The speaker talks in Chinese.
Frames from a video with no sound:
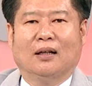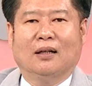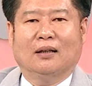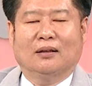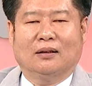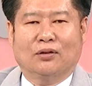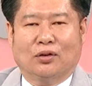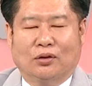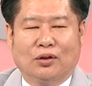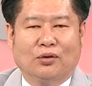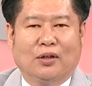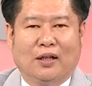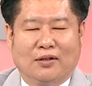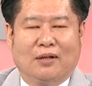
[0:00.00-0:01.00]
啊，中等
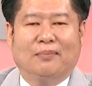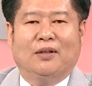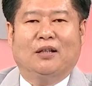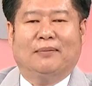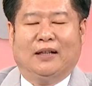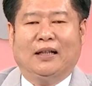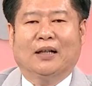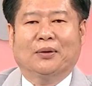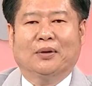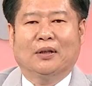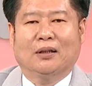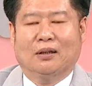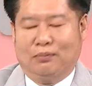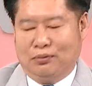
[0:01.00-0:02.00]
位好像没有买亚
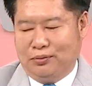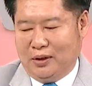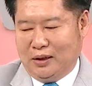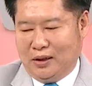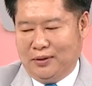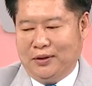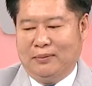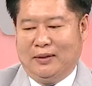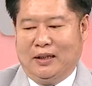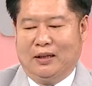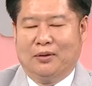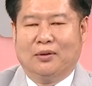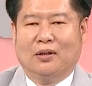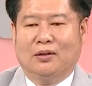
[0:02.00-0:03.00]
光啊，不会，特会有买
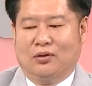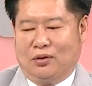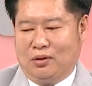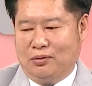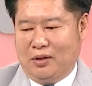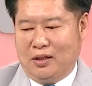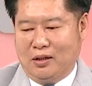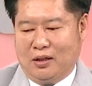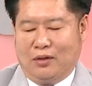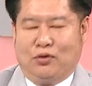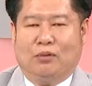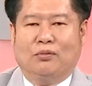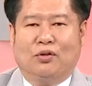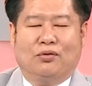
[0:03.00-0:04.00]
亚光，中等位已经
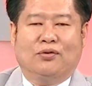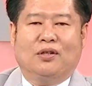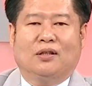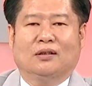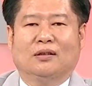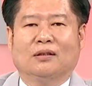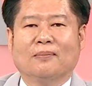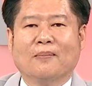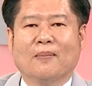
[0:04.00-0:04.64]
全部都出清了，